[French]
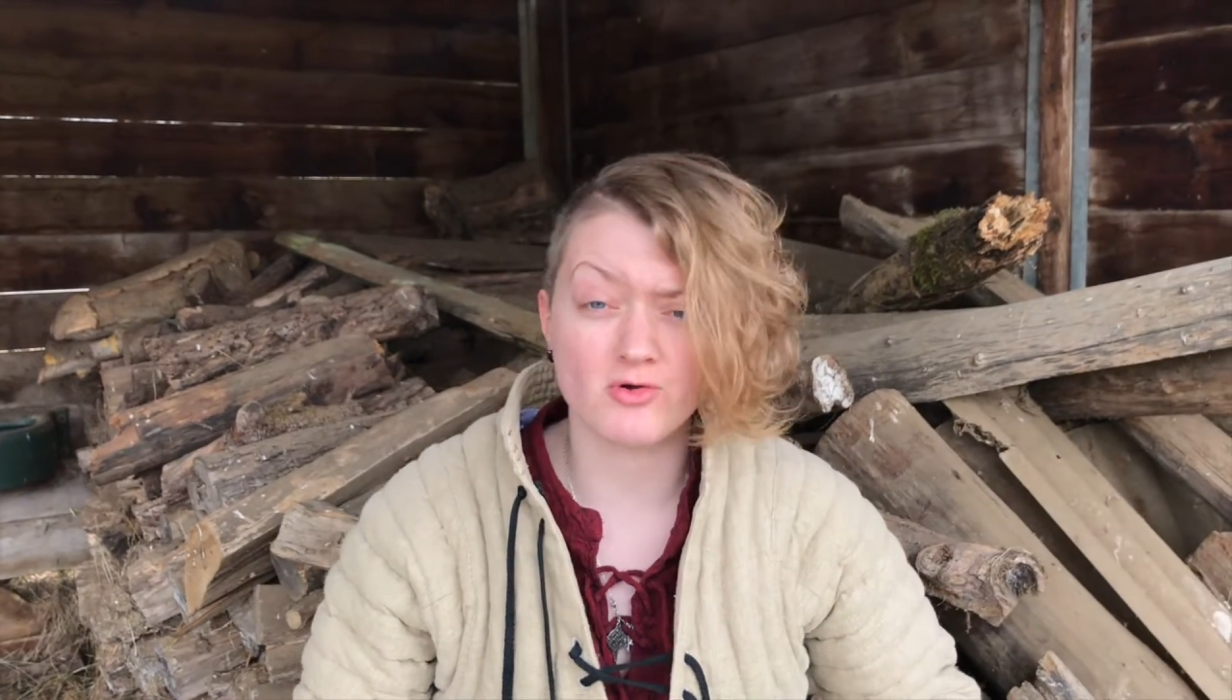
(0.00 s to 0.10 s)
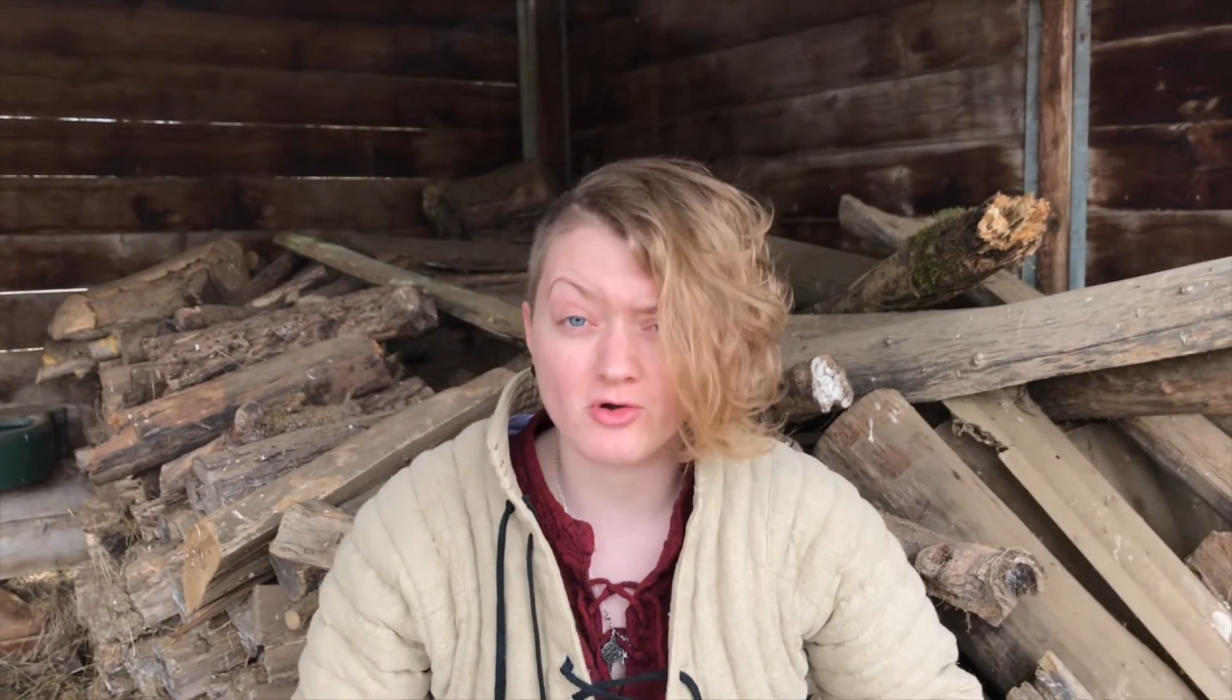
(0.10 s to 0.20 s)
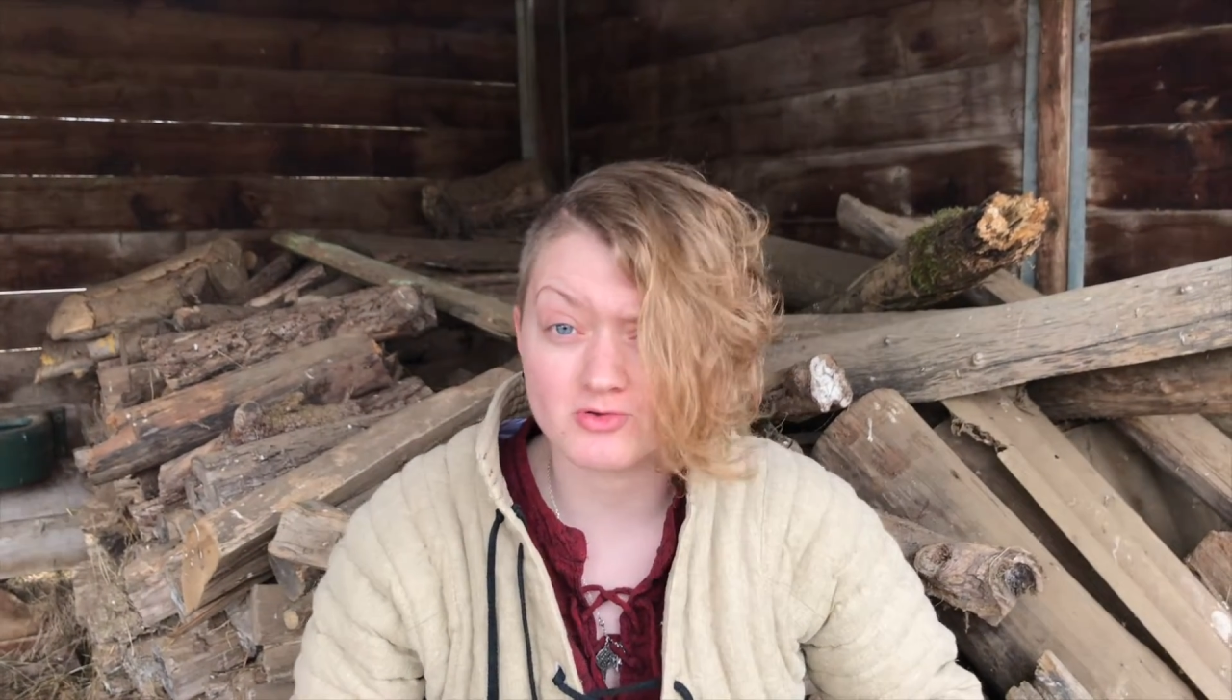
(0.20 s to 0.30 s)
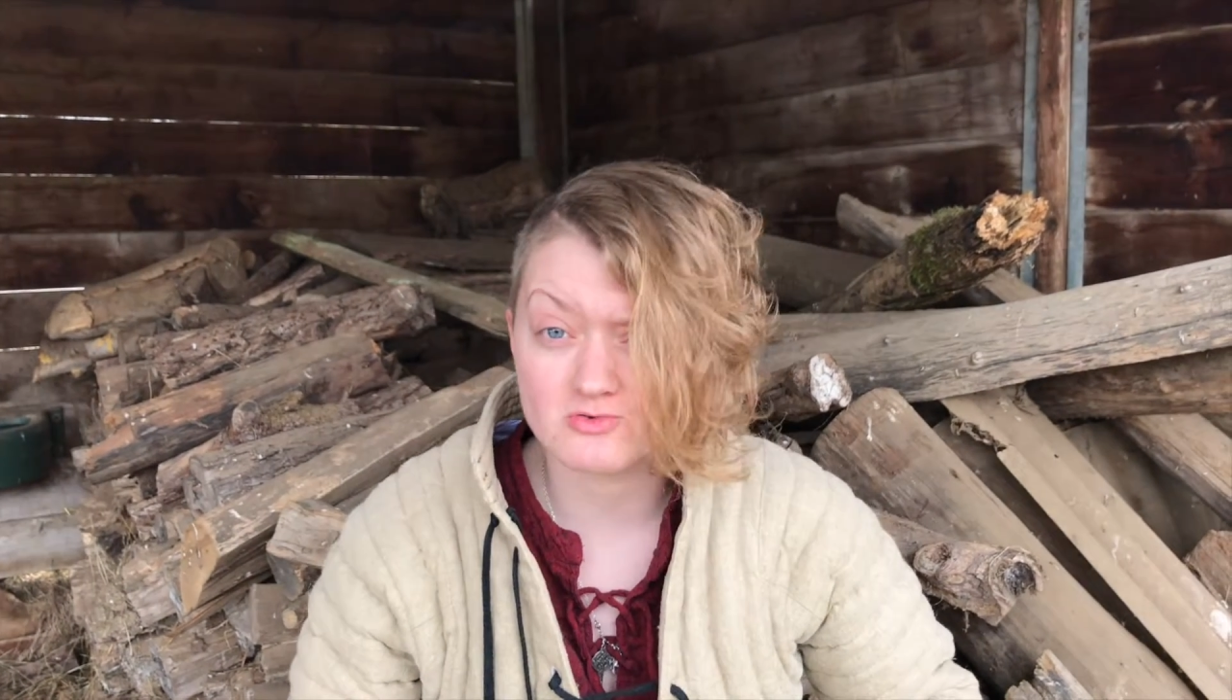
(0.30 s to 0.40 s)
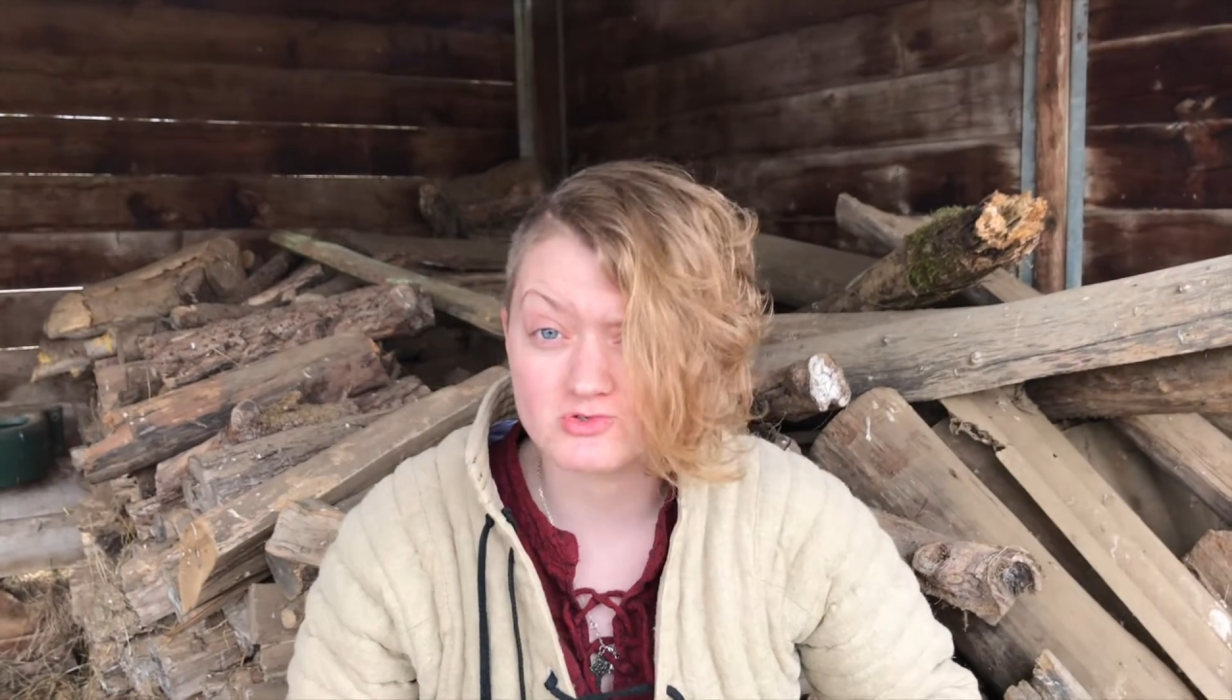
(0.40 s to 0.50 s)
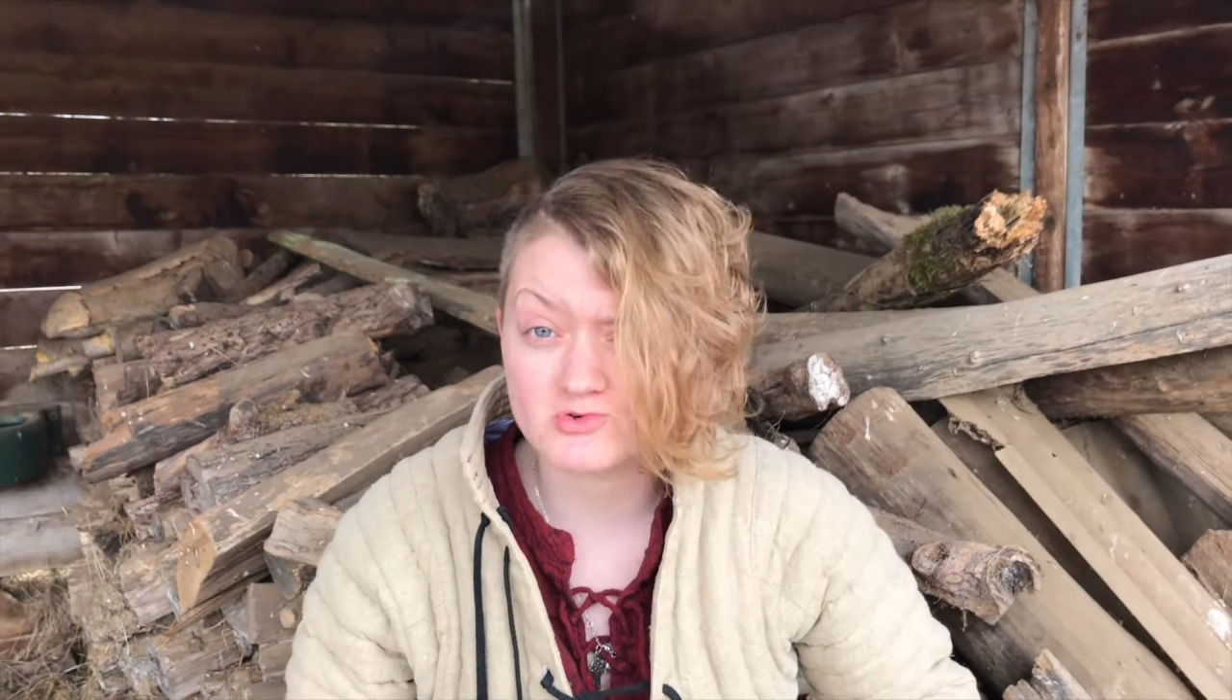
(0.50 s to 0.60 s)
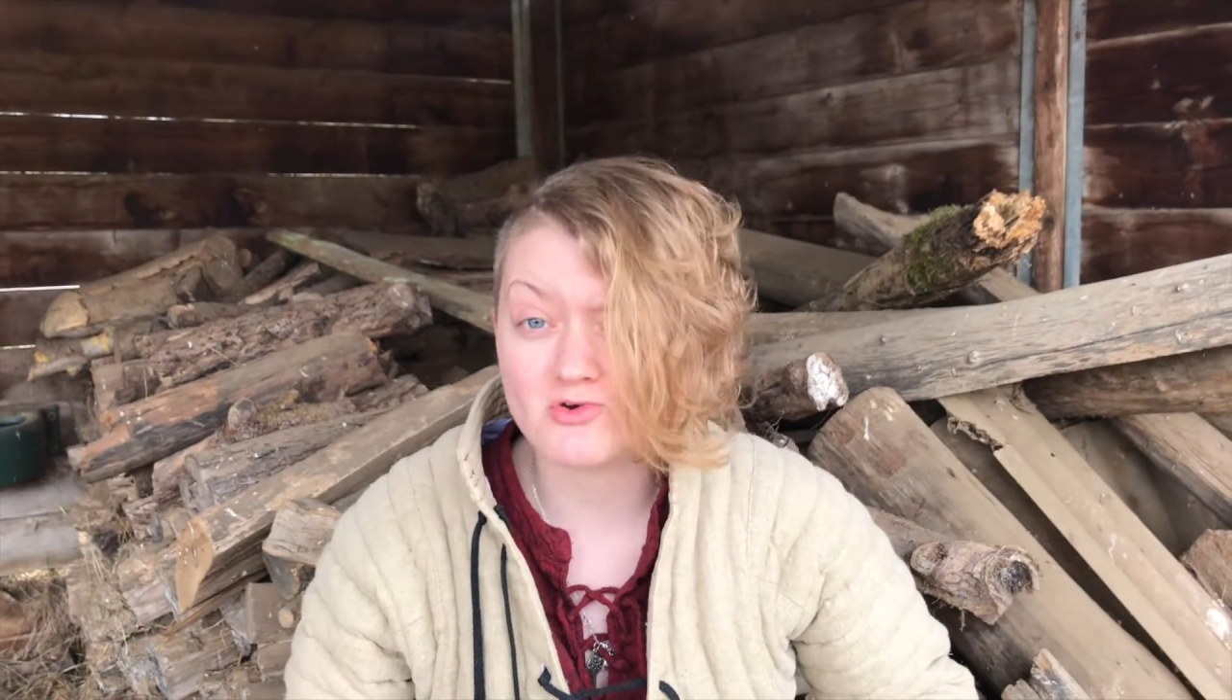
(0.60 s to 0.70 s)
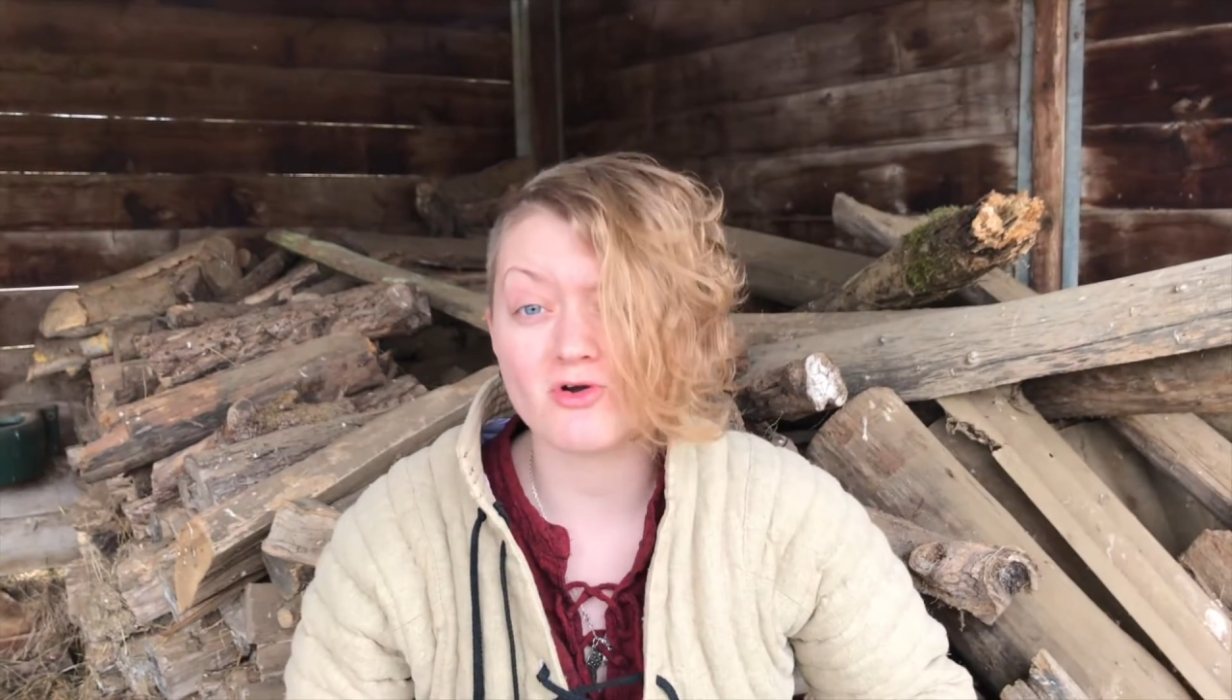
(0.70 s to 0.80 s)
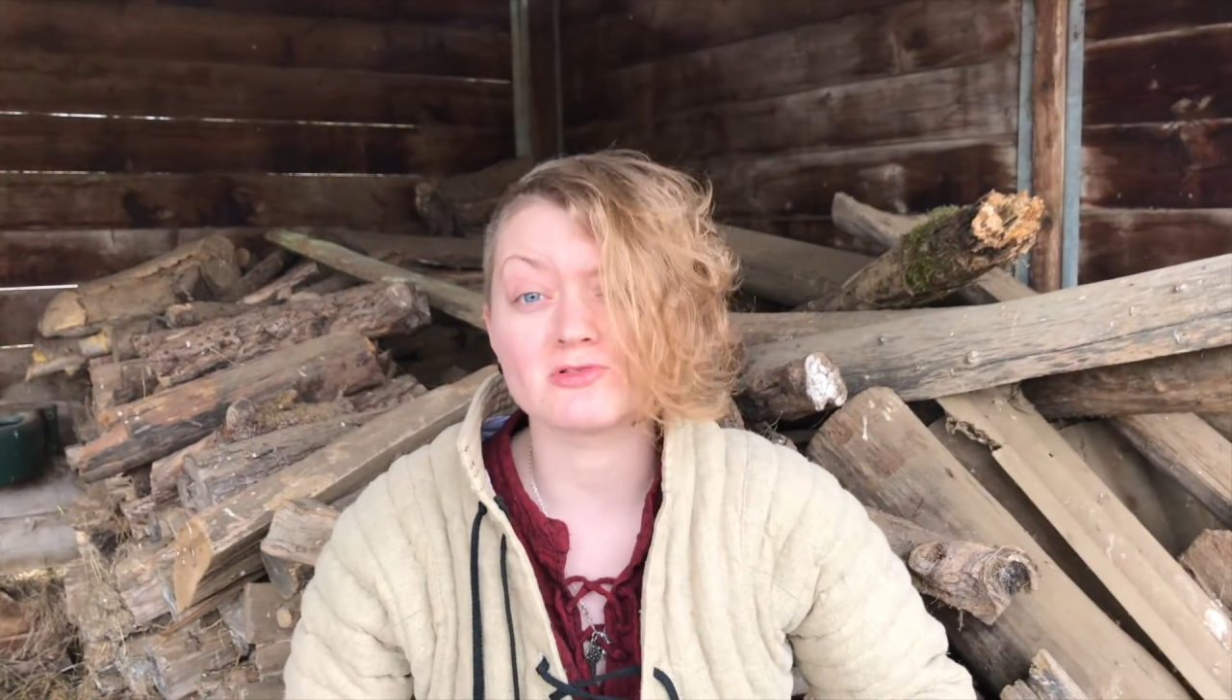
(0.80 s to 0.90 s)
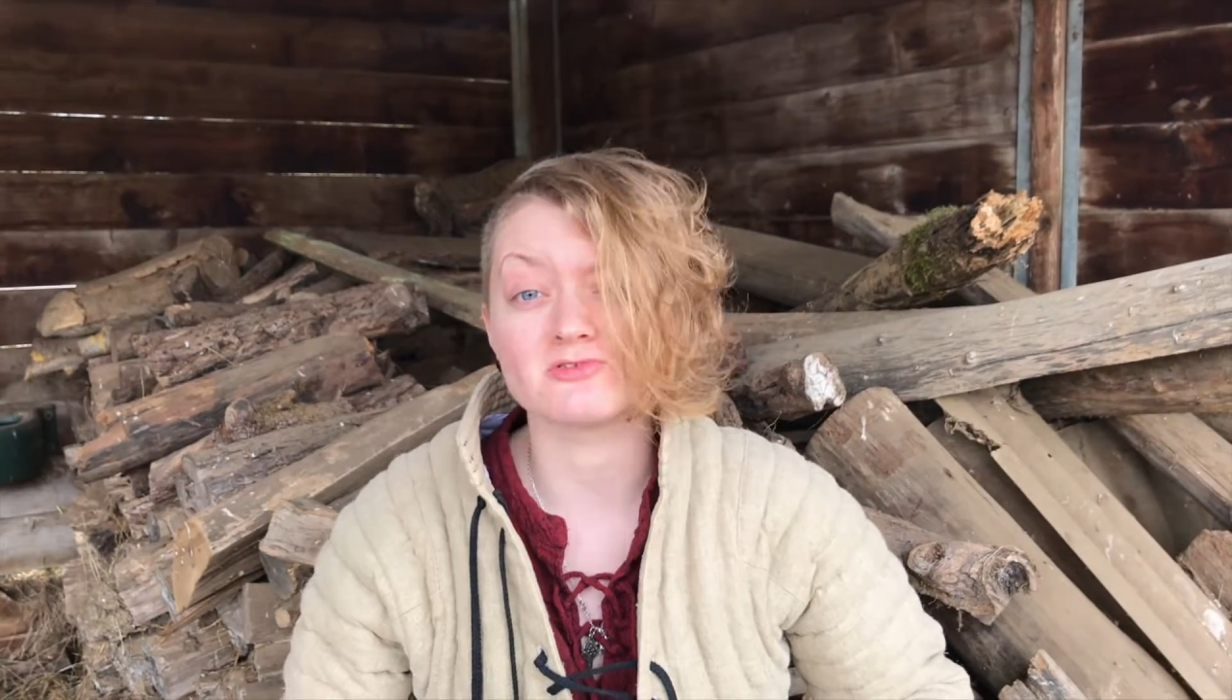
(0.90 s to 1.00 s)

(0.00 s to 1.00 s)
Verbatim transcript: encore de nos jours,